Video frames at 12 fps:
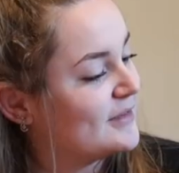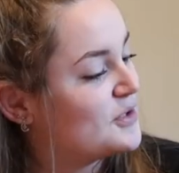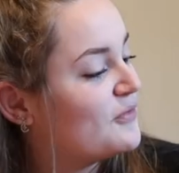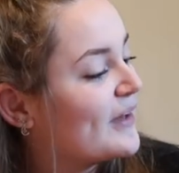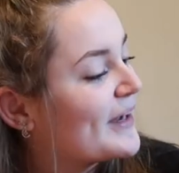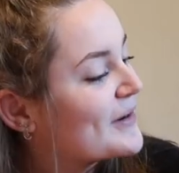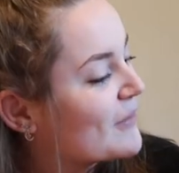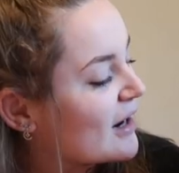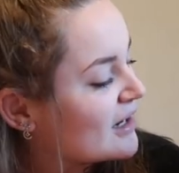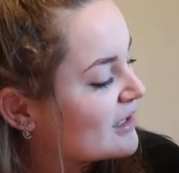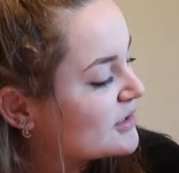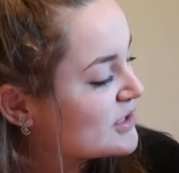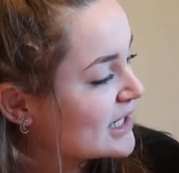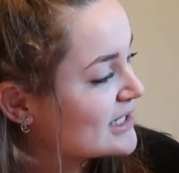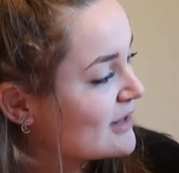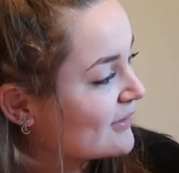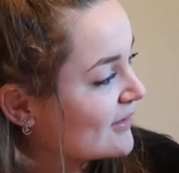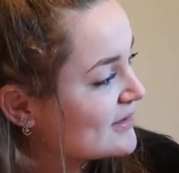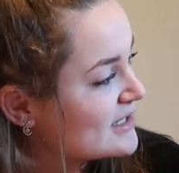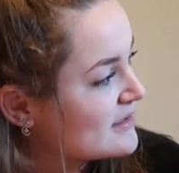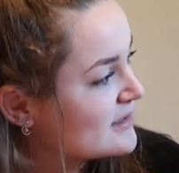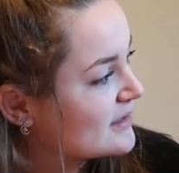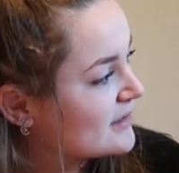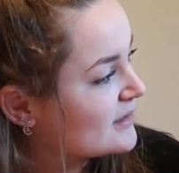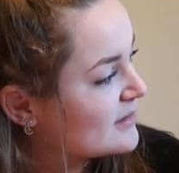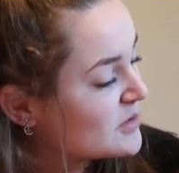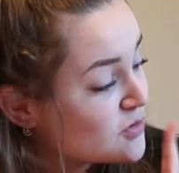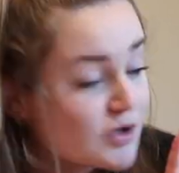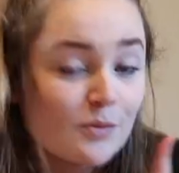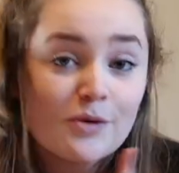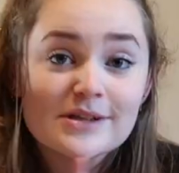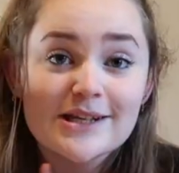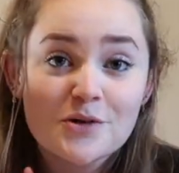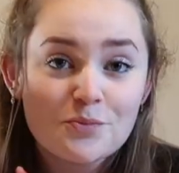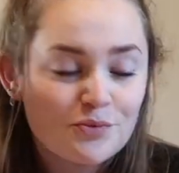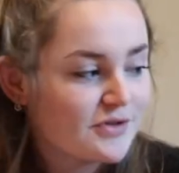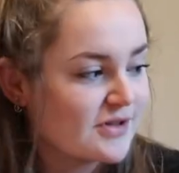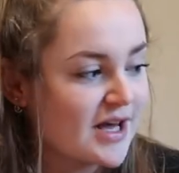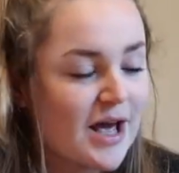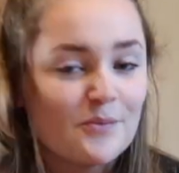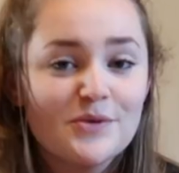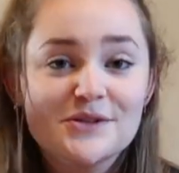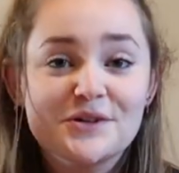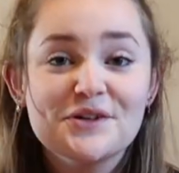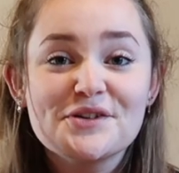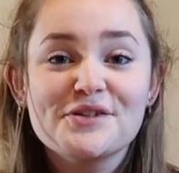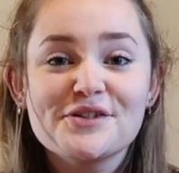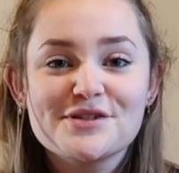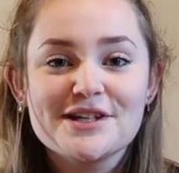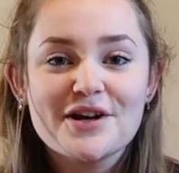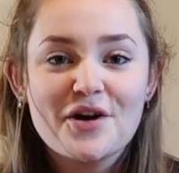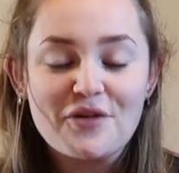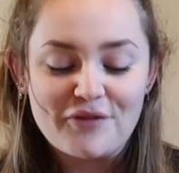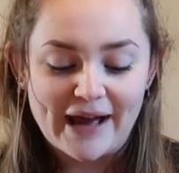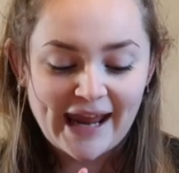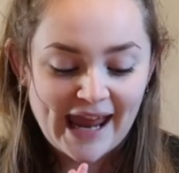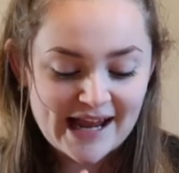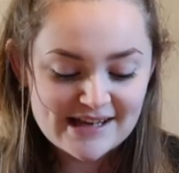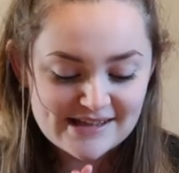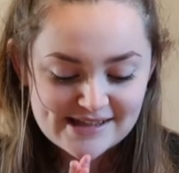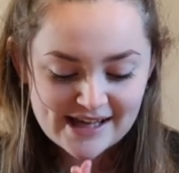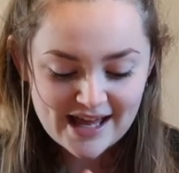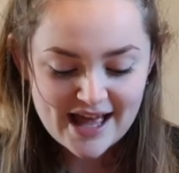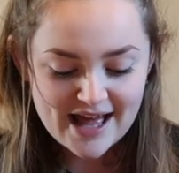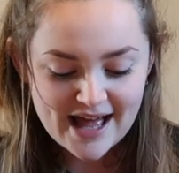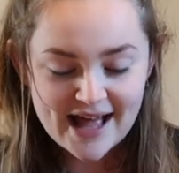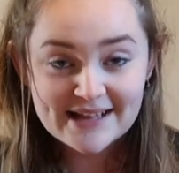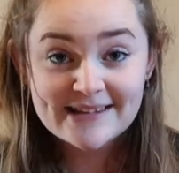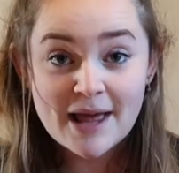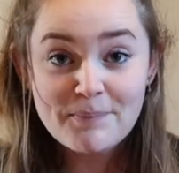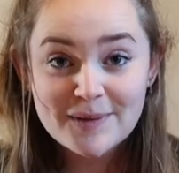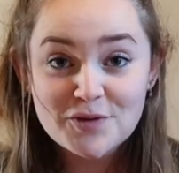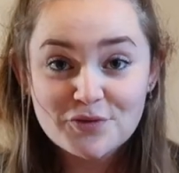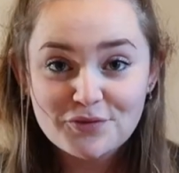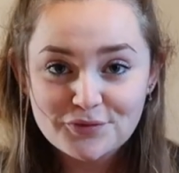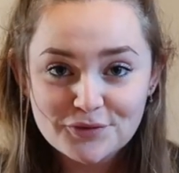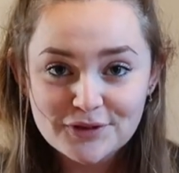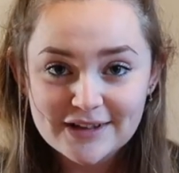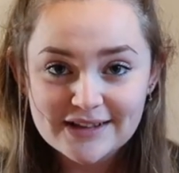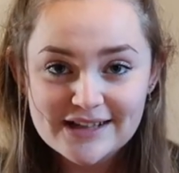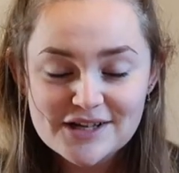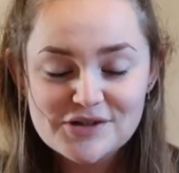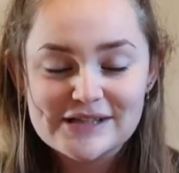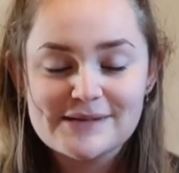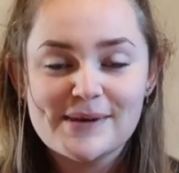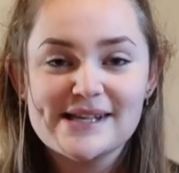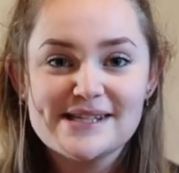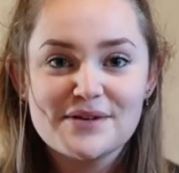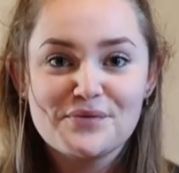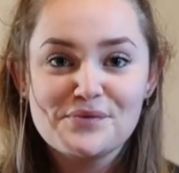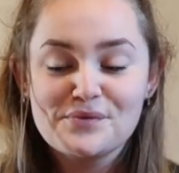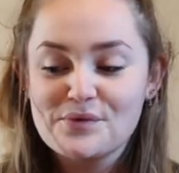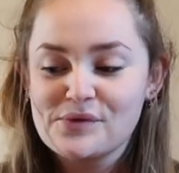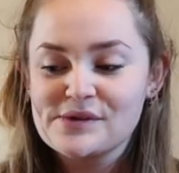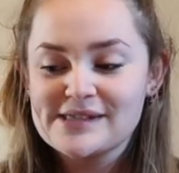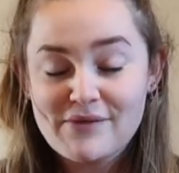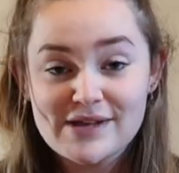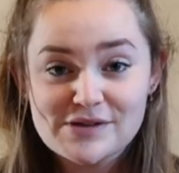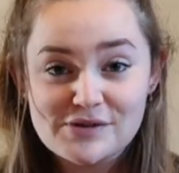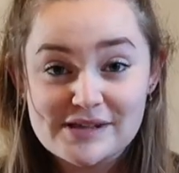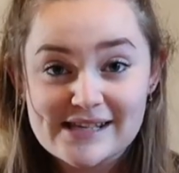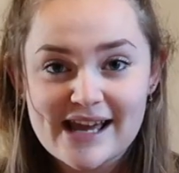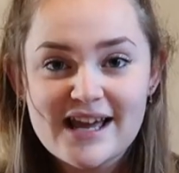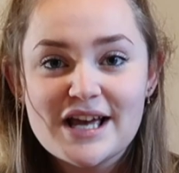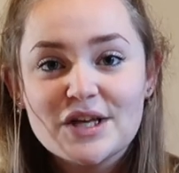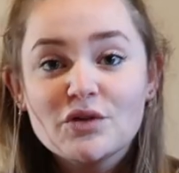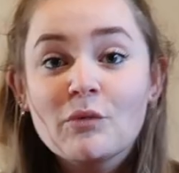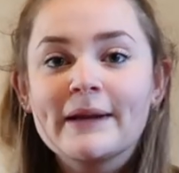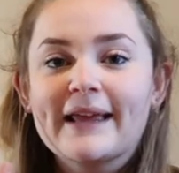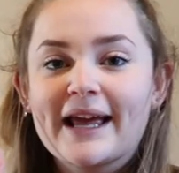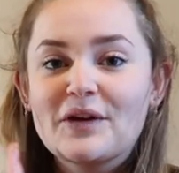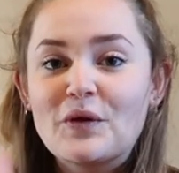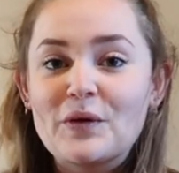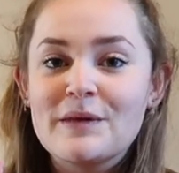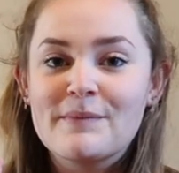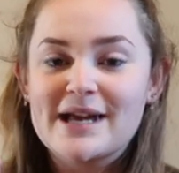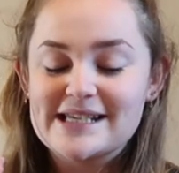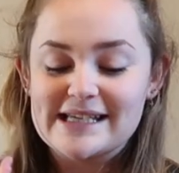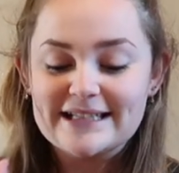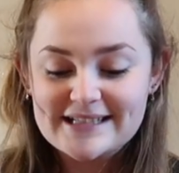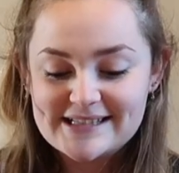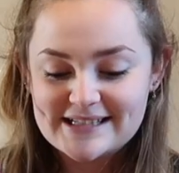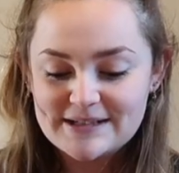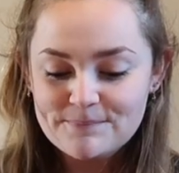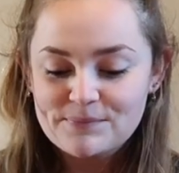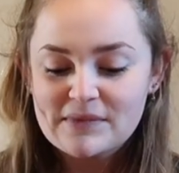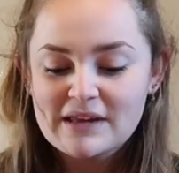Tu fais quoi Tu cherches la friandise ben justement c'est le but puisqu'aujourd'hui on va réaliser un tapis de fouille. Je ne sais pas si vous euh, savez ce que c'est, je vous mettrai une image ici